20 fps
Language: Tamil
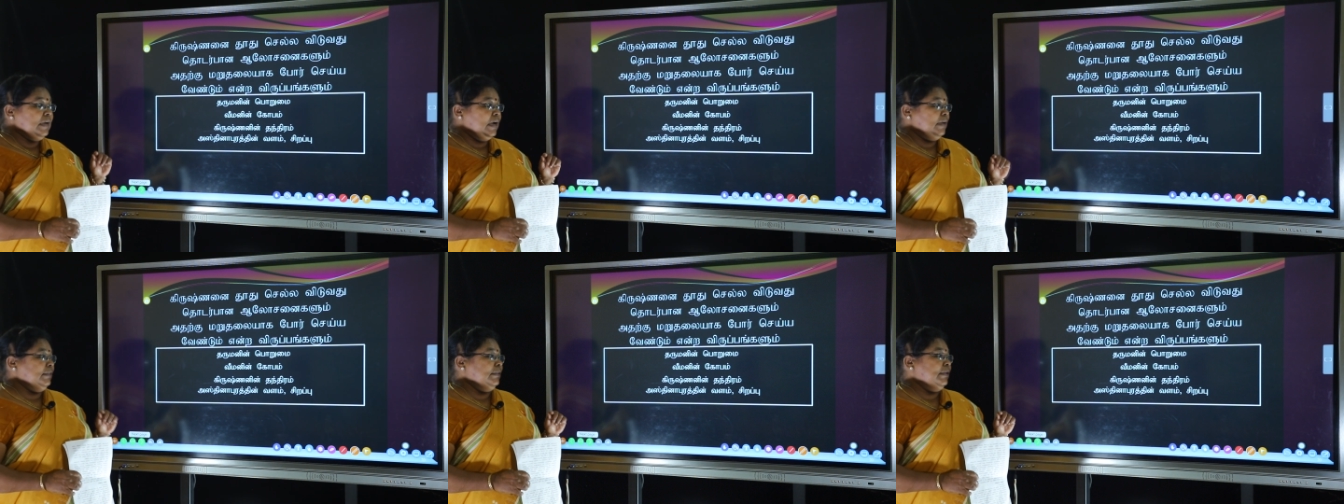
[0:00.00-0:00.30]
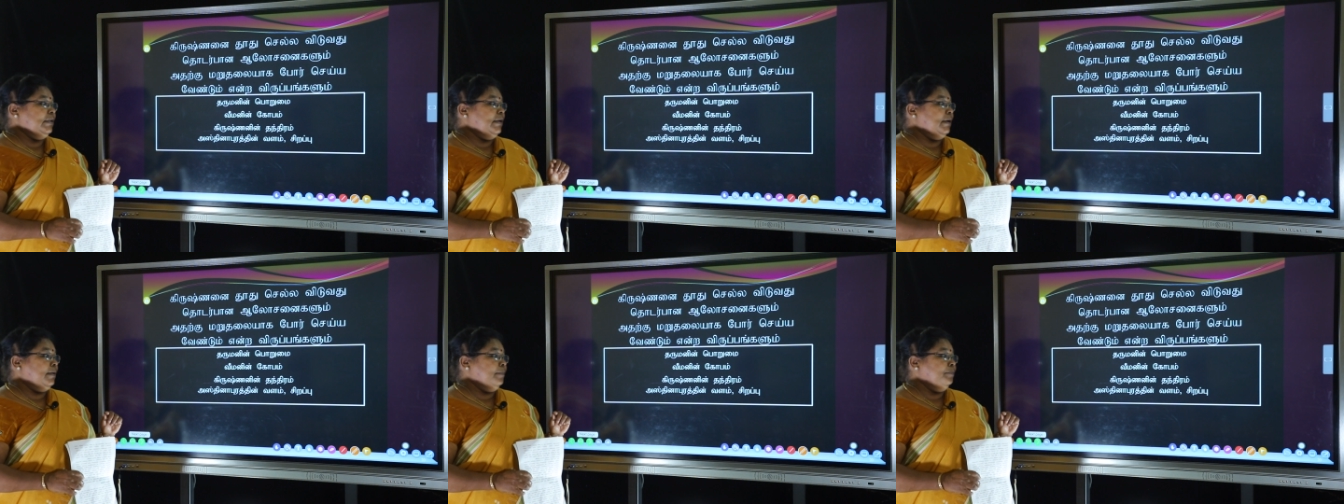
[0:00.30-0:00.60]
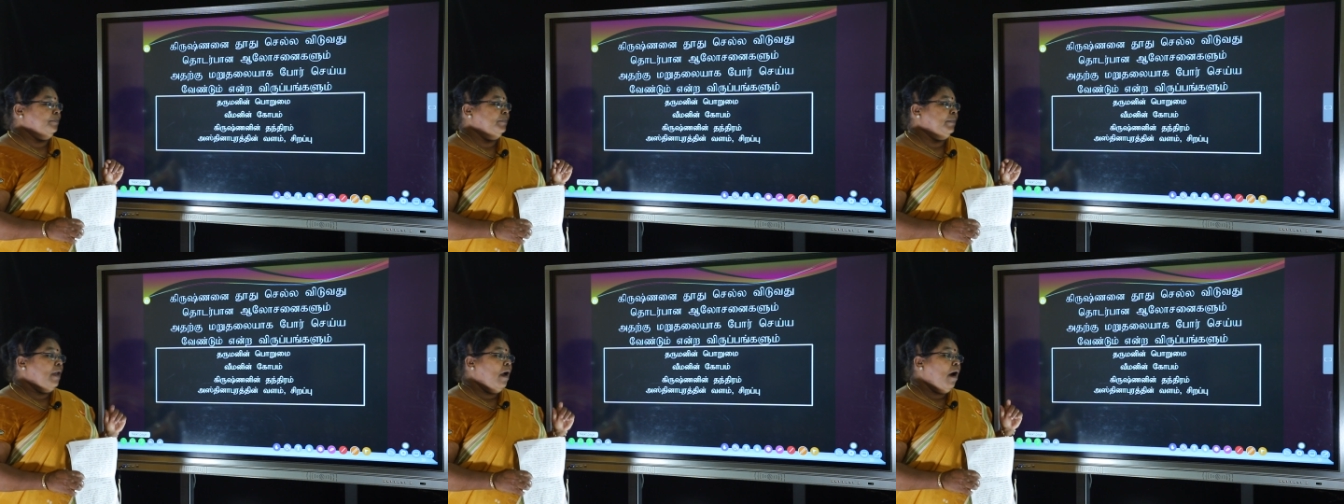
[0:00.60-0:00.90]

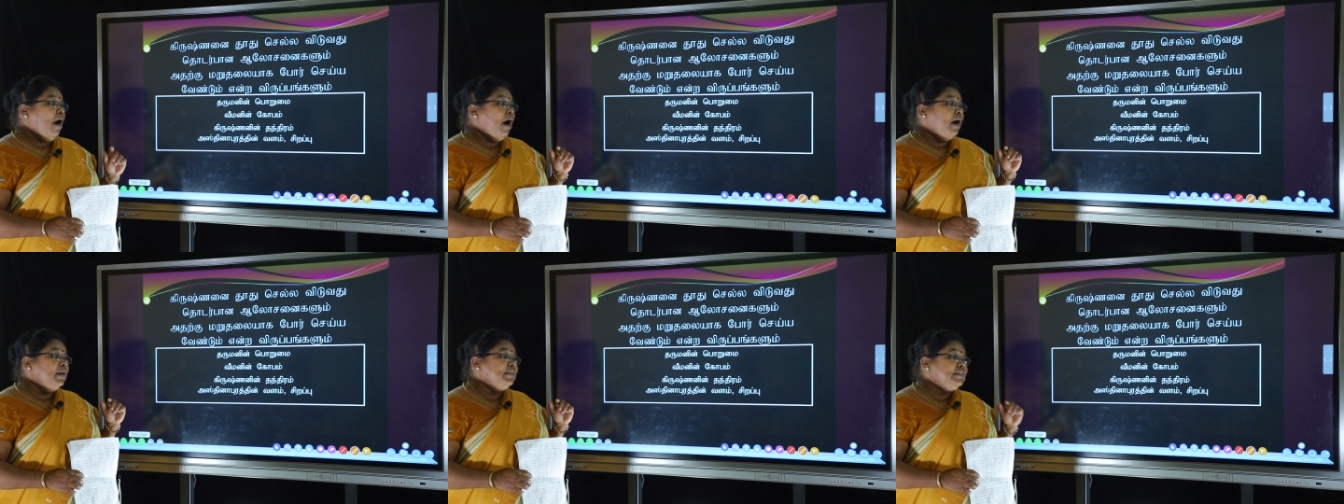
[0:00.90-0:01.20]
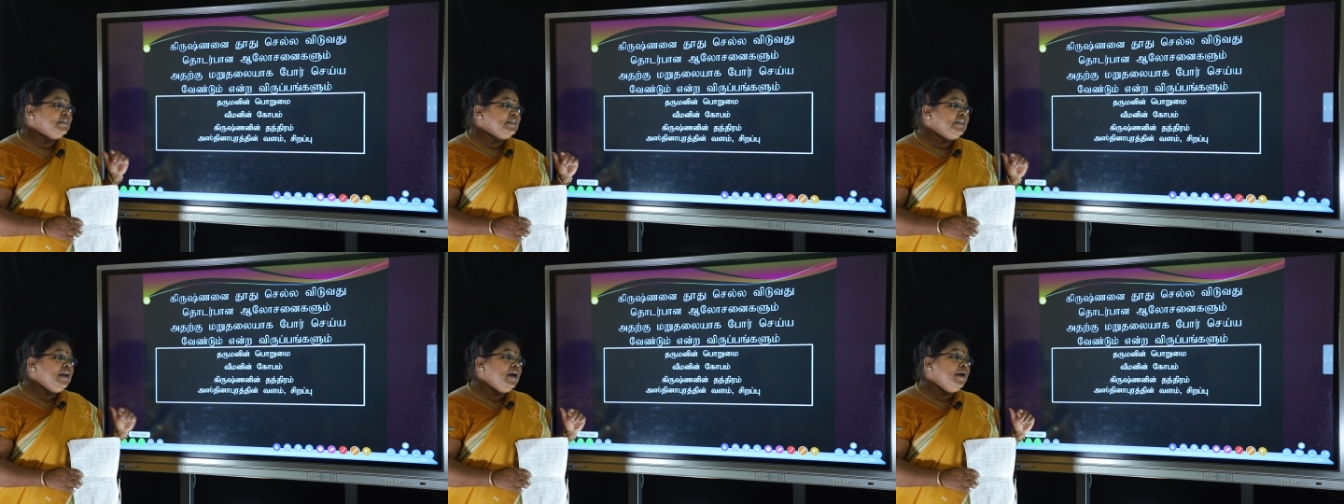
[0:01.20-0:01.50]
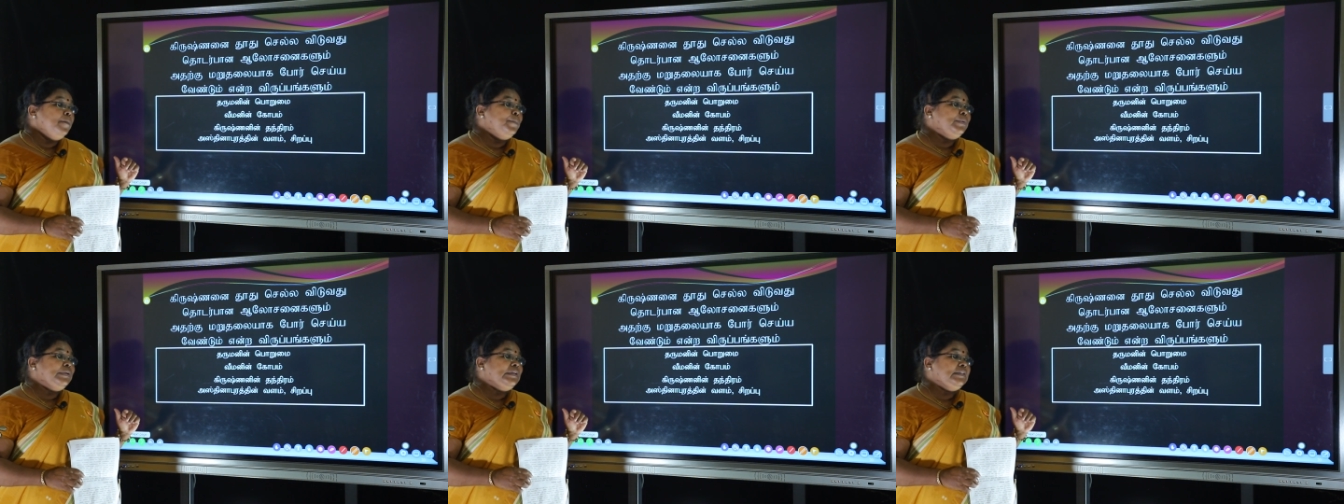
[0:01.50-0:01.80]
தந்திரம்
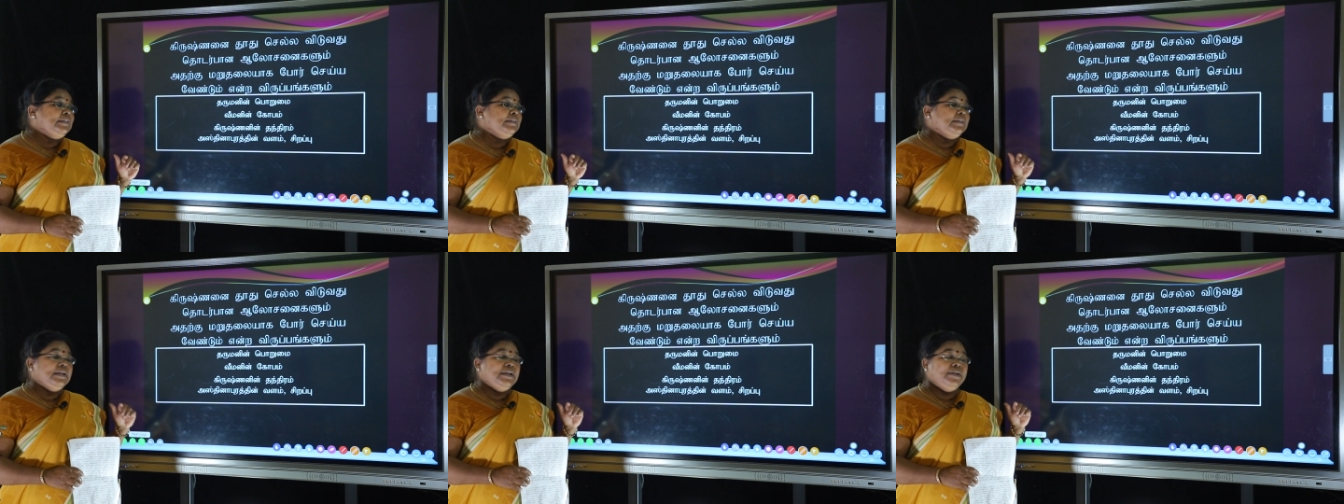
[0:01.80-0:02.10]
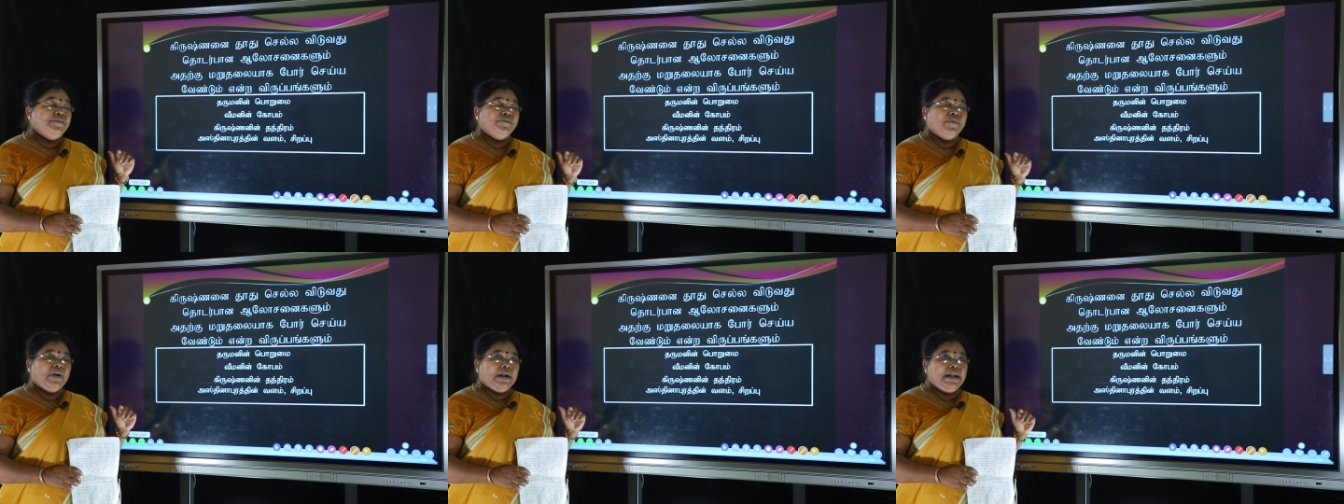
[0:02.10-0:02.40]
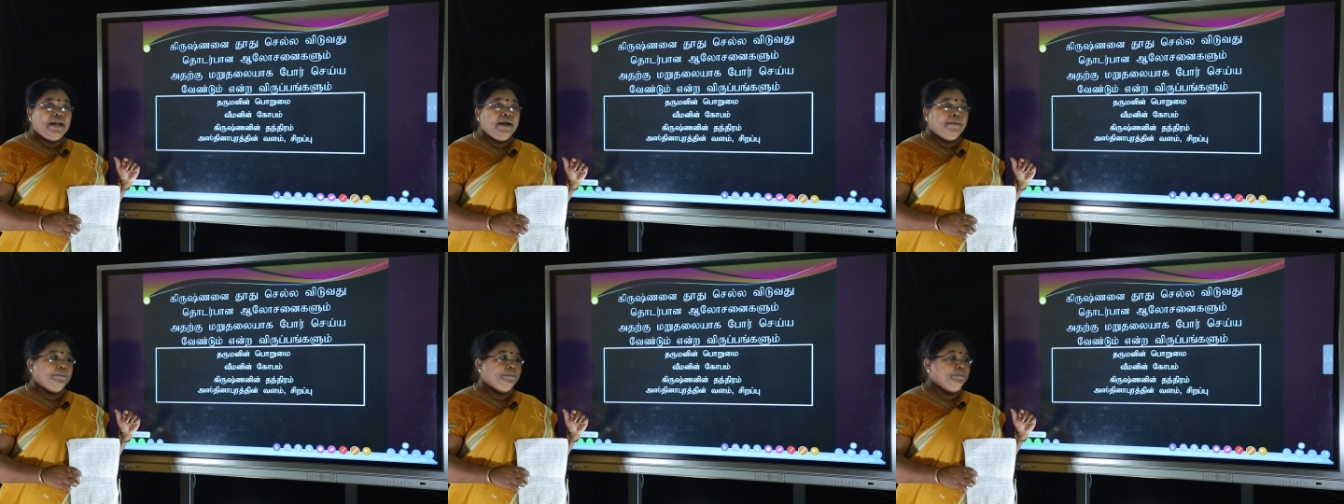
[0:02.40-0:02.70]
அஸ்தினாபுரத்தின்
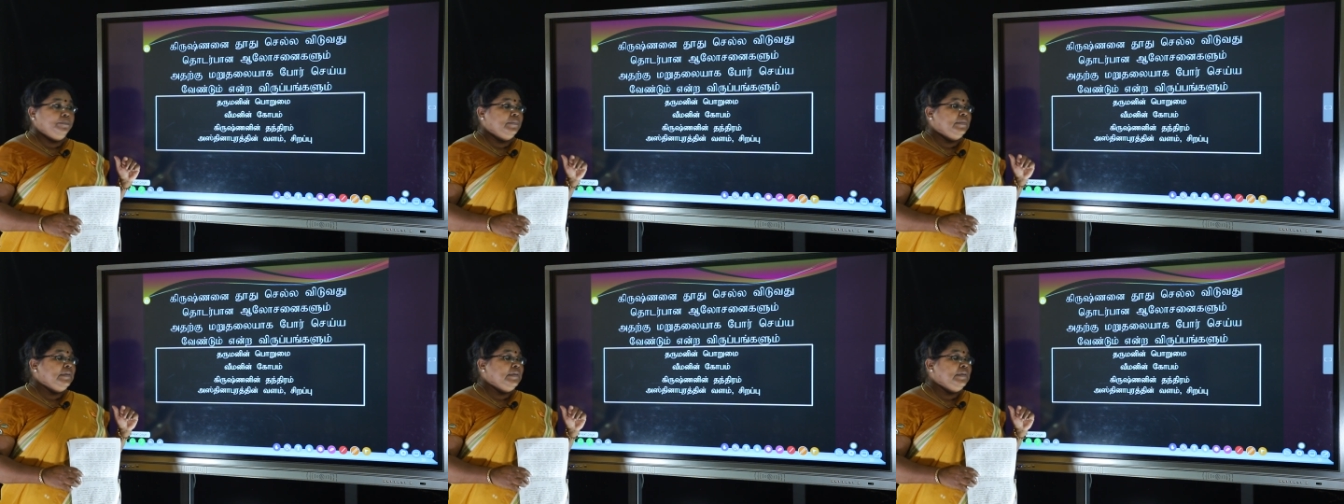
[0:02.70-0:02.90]
வளம்